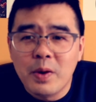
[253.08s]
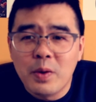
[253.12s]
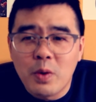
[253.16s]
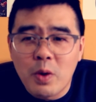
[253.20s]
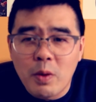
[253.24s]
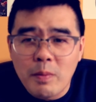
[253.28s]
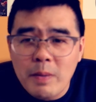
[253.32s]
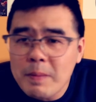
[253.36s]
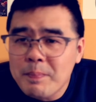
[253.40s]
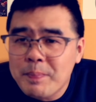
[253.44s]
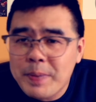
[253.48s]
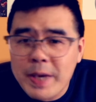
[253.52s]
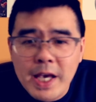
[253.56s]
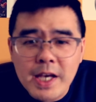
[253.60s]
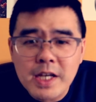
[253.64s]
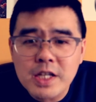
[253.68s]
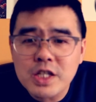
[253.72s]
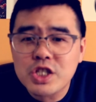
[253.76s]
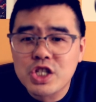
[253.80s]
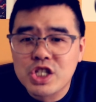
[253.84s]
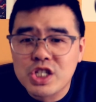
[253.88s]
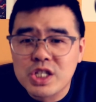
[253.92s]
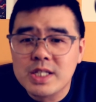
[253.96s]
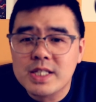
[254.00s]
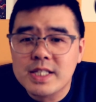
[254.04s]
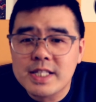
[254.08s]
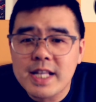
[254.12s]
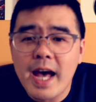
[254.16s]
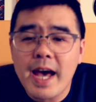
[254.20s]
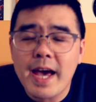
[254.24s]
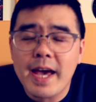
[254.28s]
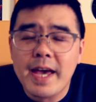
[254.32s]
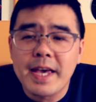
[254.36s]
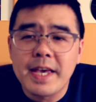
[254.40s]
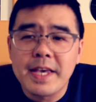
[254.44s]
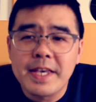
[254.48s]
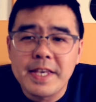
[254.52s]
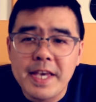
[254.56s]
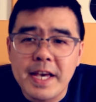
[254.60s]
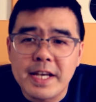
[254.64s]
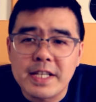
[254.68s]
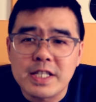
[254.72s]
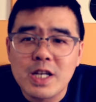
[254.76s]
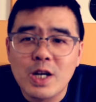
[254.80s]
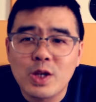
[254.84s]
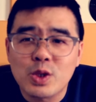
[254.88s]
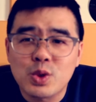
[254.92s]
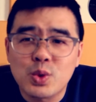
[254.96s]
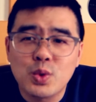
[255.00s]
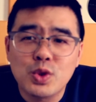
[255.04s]
我们平时在演
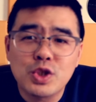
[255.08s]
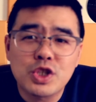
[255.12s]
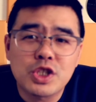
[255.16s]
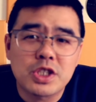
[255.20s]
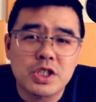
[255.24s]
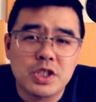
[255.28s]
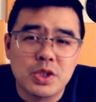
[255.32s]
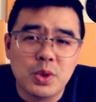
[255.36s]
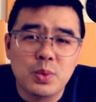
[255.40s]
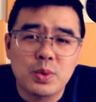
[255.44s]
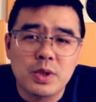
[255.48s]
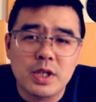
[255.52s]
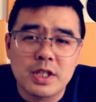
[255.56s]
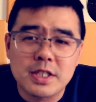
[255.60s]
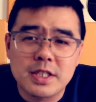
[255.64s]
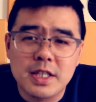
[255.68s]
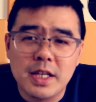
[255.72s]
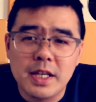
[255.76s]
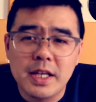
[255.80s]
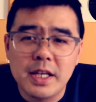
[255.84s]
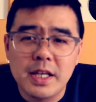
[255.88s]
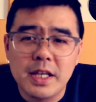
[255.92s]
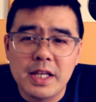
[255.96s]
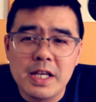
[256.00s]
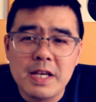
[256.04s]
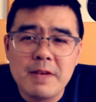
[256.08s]
唱中使用的声音，